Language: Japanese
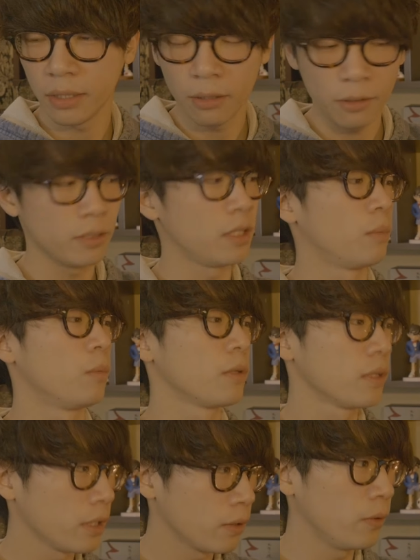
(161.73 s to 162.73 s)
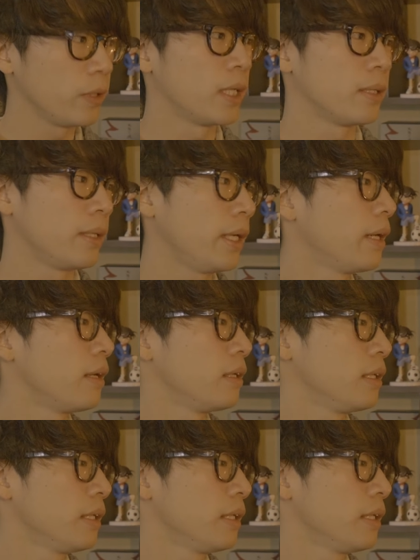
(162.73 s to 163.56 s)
やるにはもってこいなんで